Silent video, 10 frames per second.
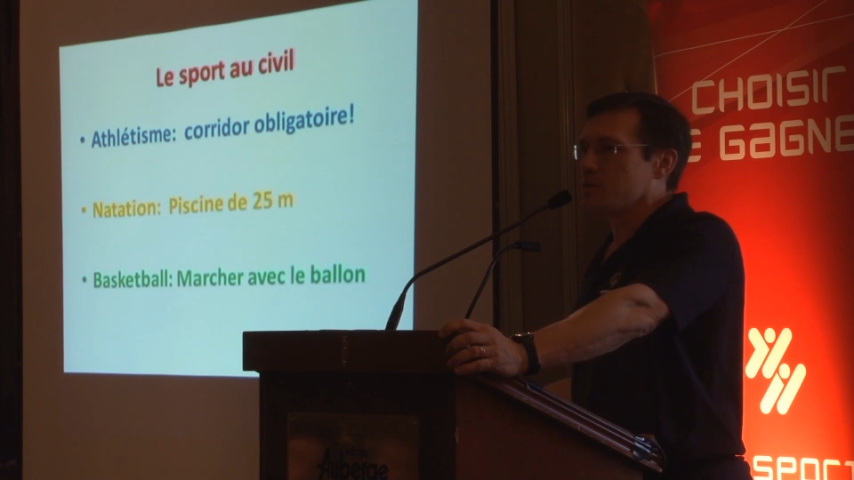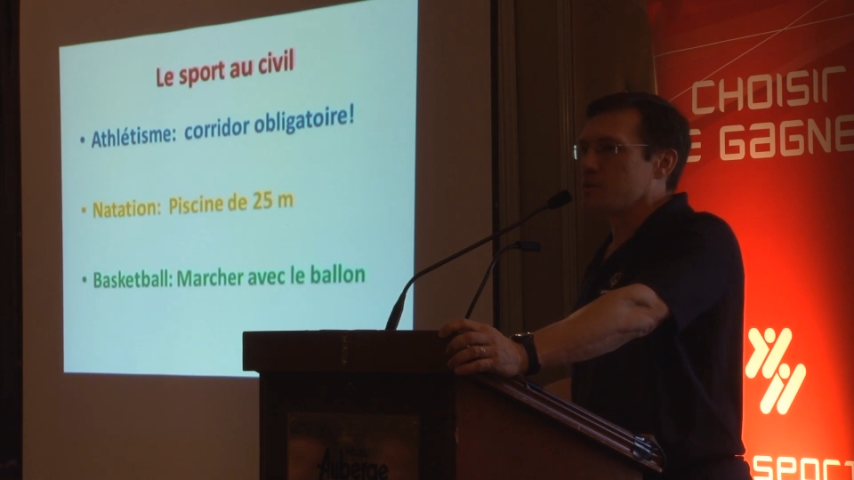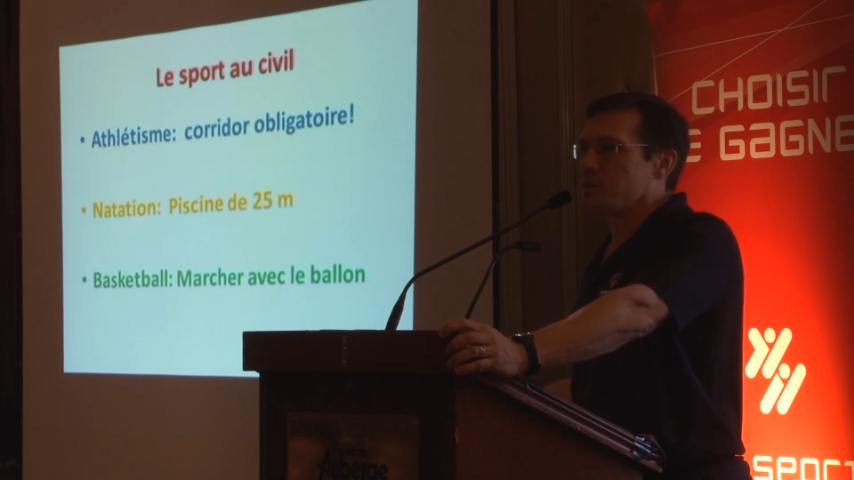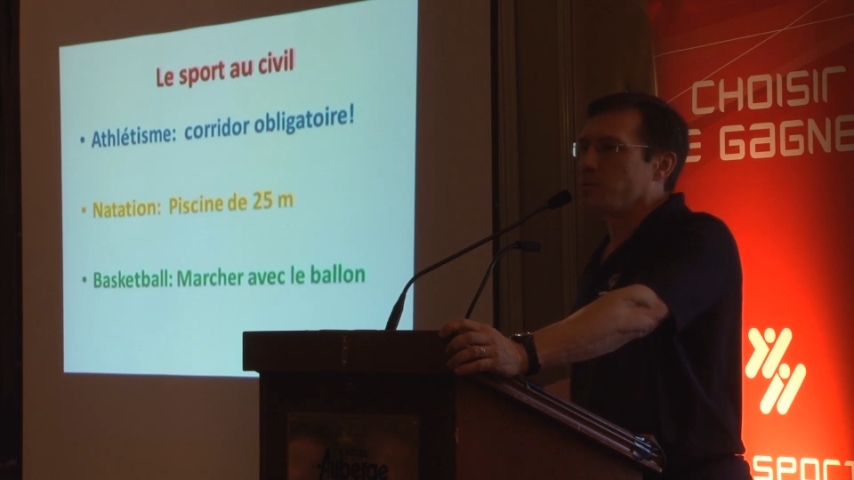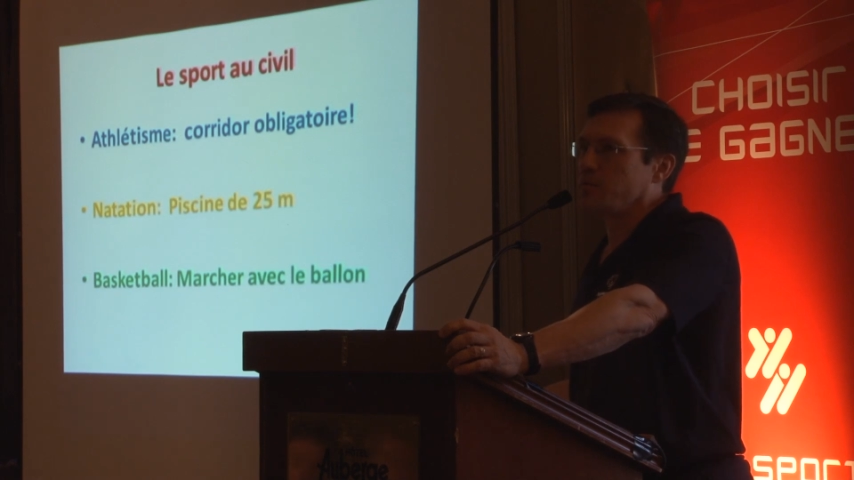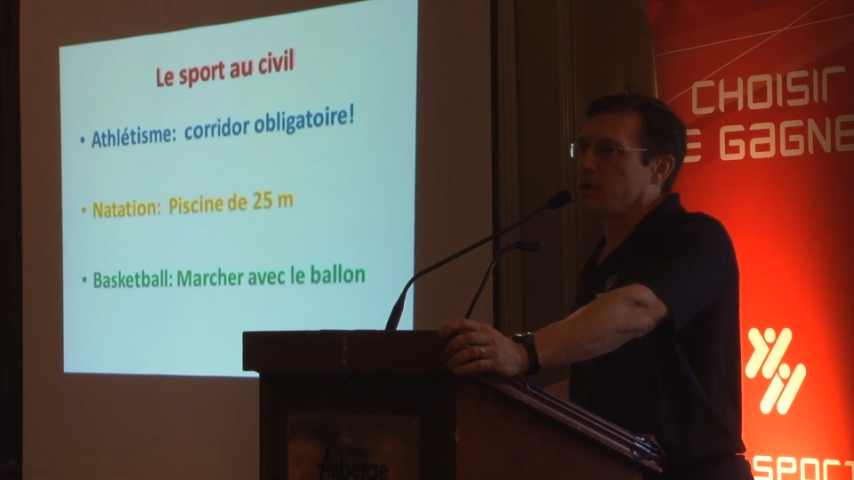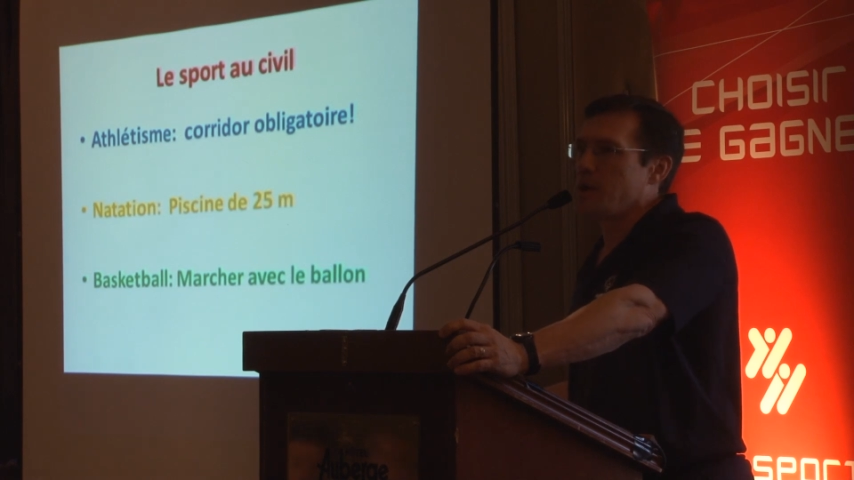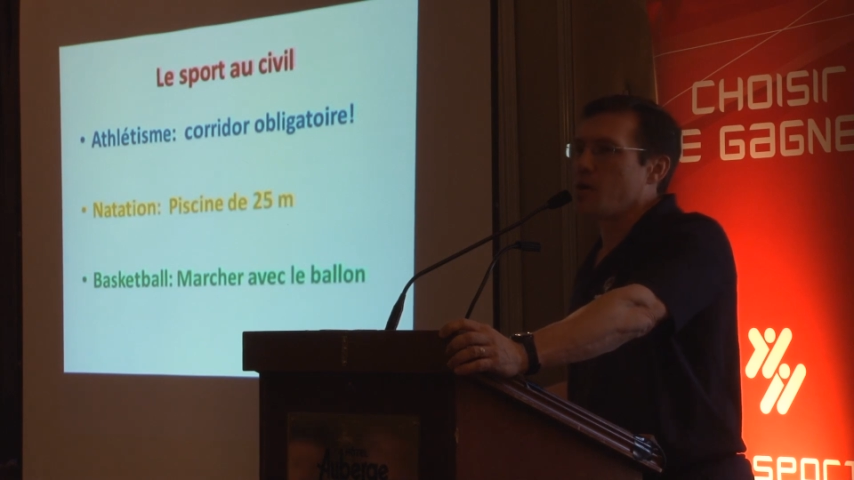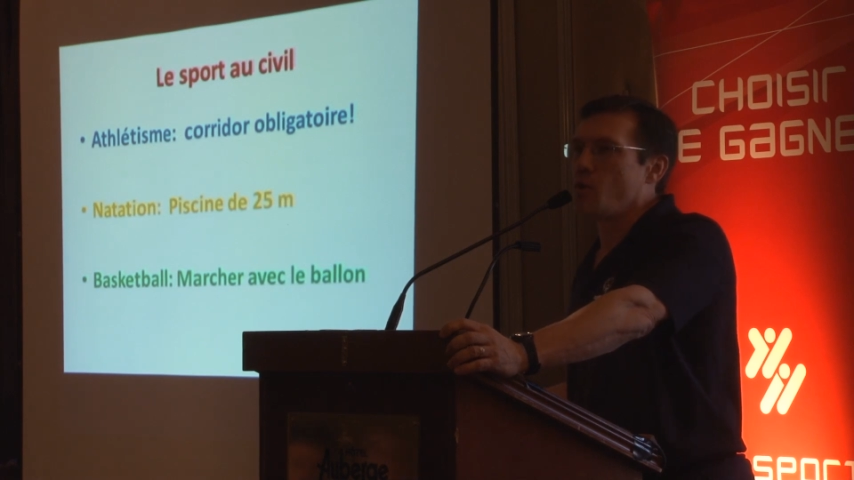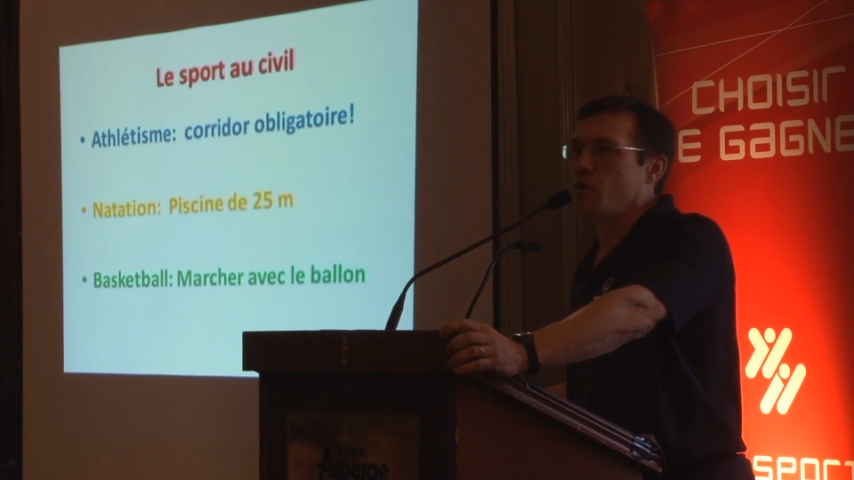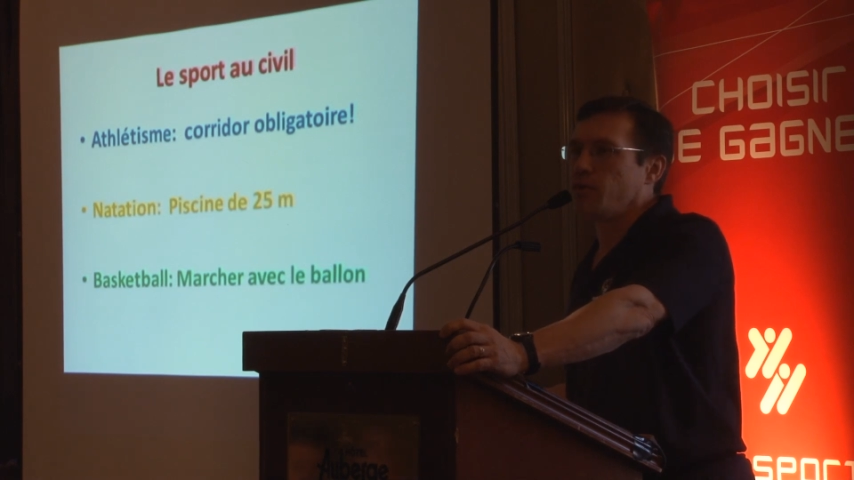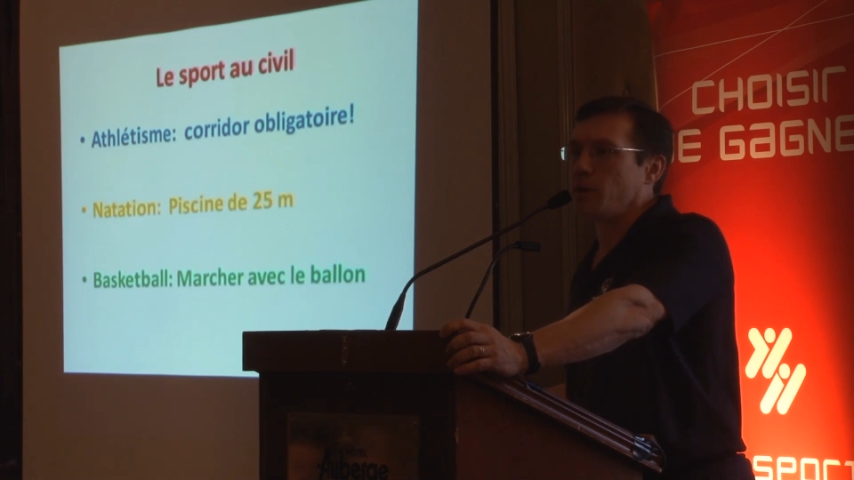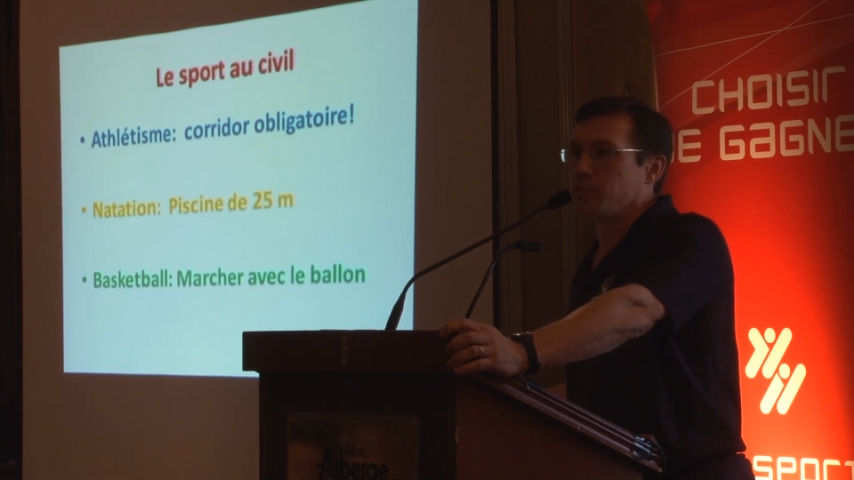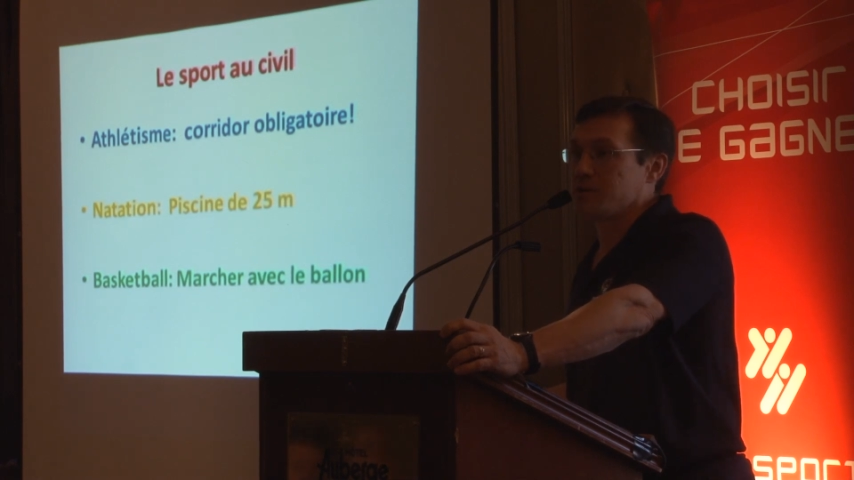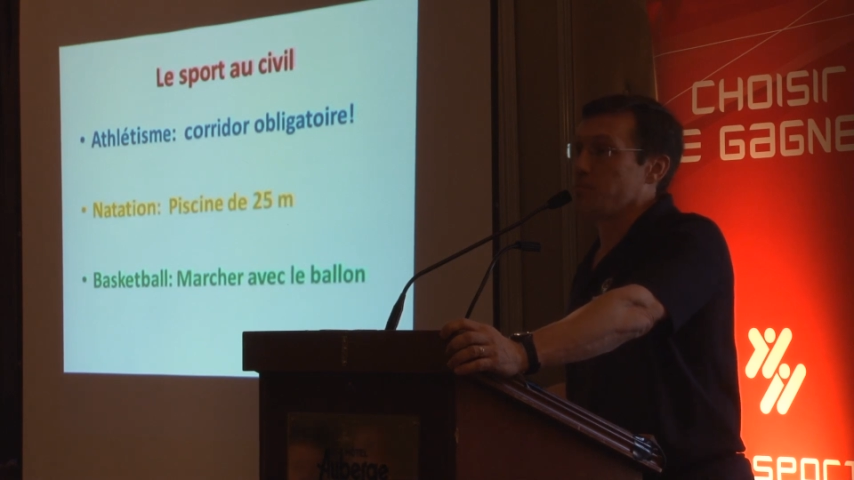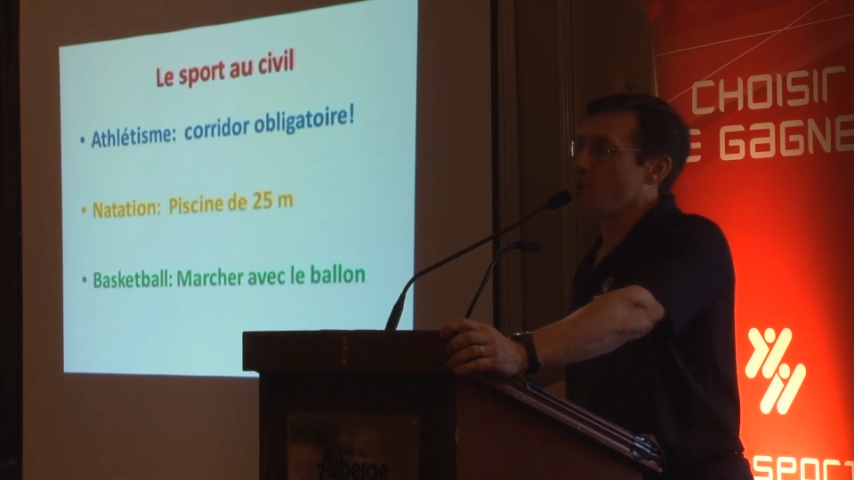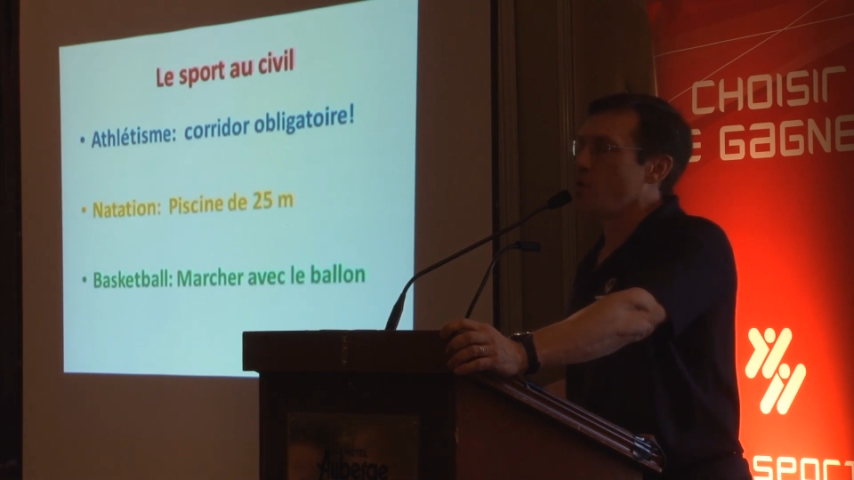ça Ce n'est pas vraiment conforme. Ce n'est pas